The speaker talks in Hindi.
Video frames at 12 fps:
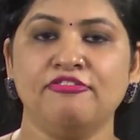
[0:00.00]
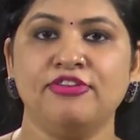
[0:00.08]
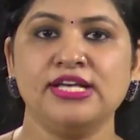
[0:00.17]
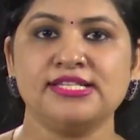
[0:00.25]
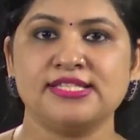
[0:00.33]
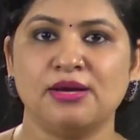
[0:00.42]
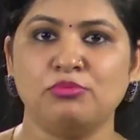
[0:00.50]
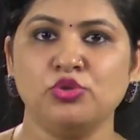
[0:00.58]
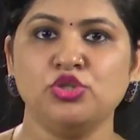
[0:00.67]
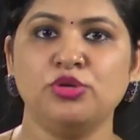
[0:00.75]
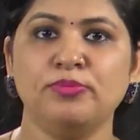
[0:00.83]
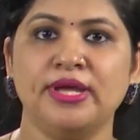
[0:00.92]
वे
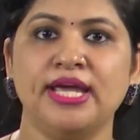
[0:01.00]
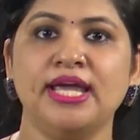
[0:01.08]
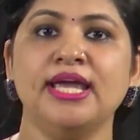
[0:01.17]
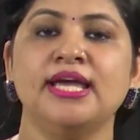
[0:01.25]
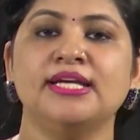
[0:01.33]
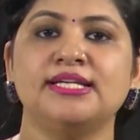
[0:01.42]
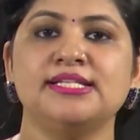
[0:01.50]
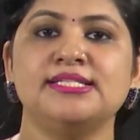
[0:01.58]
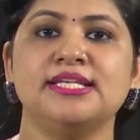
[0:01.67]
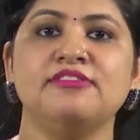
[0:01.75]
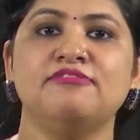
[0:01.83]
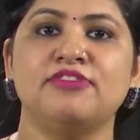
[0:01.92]
समुद्र में
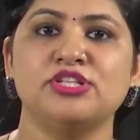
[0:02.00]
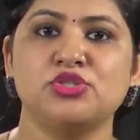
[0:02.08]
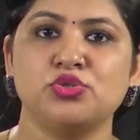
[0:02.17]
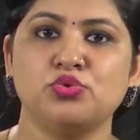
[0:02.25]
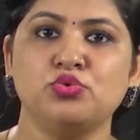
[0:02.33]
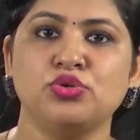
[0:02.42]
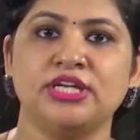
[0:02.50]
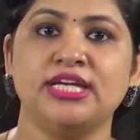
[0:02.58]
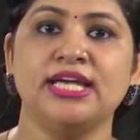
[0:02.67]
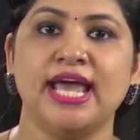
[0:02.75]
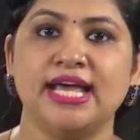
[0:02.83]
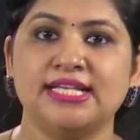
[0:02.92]
किसी वस्तु
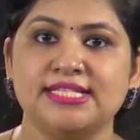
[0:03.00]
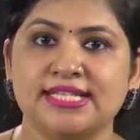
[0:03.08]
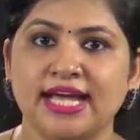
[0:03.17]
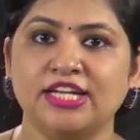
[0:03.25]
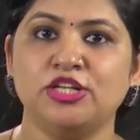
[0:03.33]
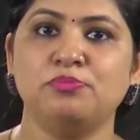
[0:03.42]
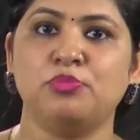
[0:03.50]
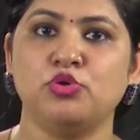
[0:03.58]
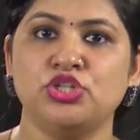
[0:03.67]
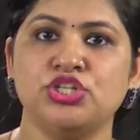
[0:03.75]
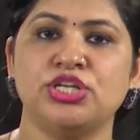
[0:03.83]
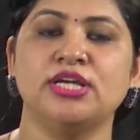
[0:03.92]
की एग्जैक्ट
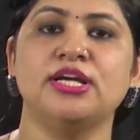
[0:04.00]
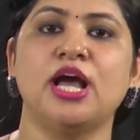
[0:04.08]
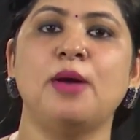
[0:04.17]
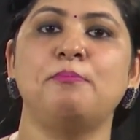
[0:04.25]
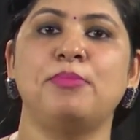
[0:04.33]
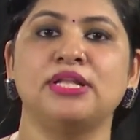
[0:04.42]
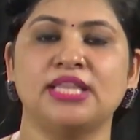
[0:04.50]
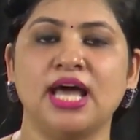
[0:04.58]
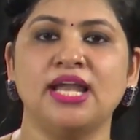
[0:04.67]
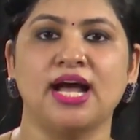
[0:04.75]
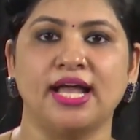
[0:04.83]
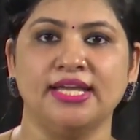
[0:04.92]
पोजीशन का पता
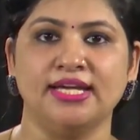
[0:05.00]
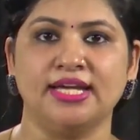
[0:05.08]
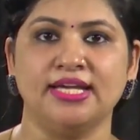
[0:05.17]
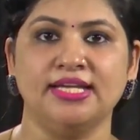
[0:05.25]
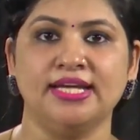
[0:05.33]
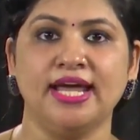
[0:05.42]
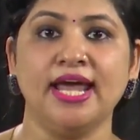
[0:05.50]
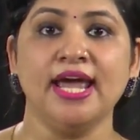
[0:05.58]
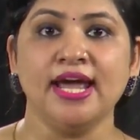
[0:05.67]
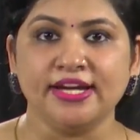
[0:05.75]
लगाने के लिए